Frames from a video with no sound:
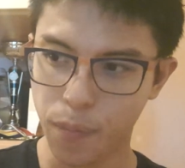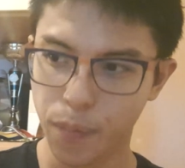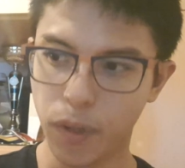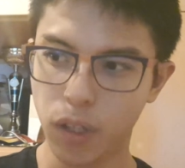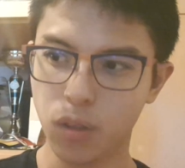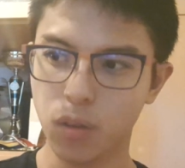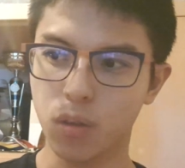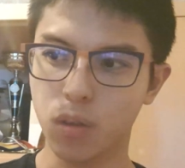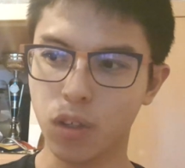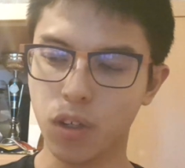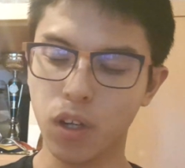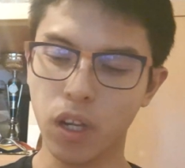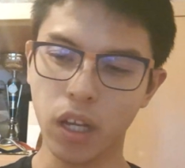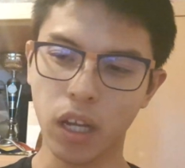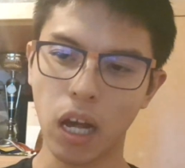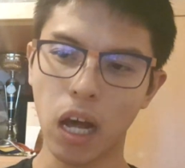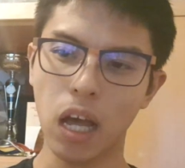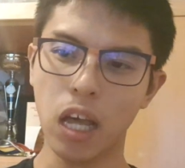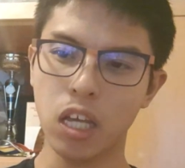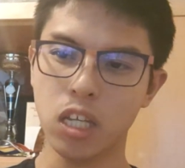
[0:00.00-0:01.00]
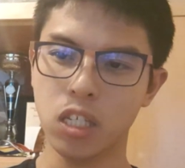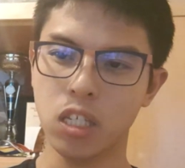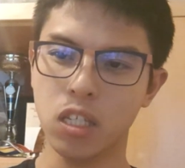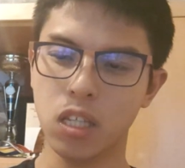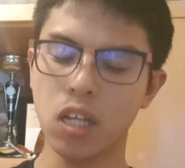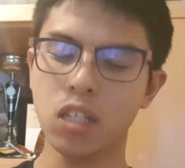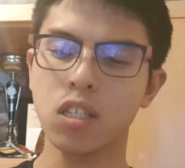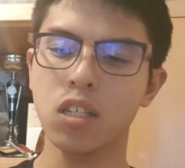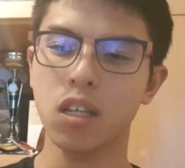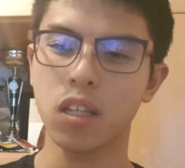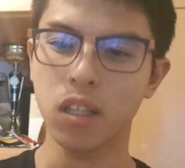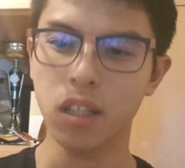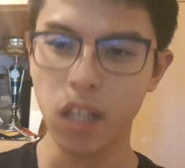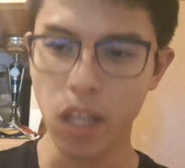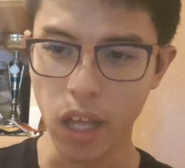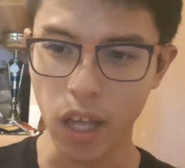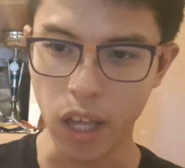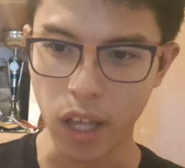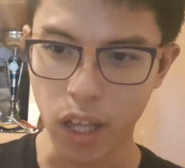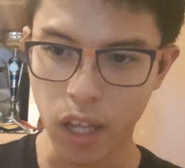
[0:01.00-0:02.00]
まあ、その繰り返しになっちゃっ
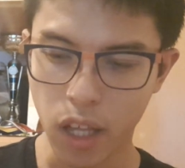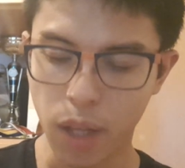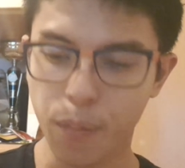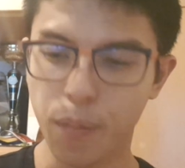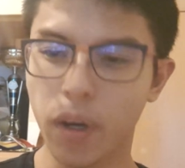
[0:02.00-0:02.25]
て、